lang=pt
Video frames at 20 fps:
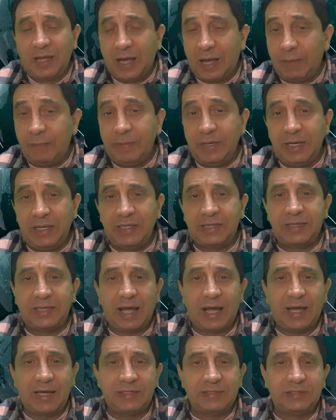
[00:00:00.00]
a
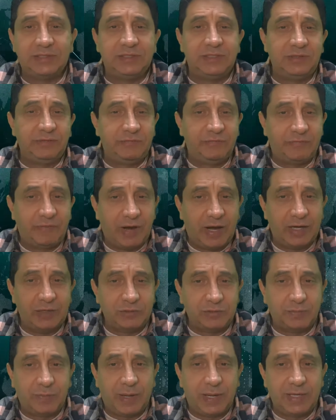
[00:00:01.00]
militares de
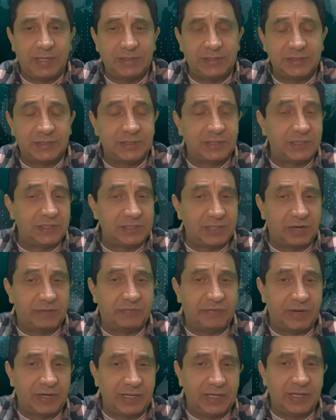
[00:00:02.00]
vários países que já
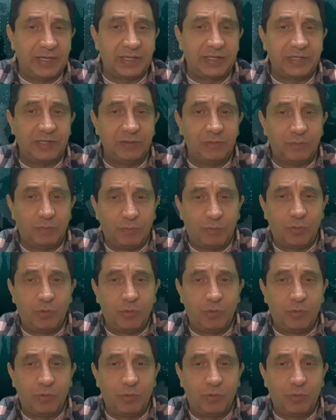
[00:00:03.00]
falei aqui um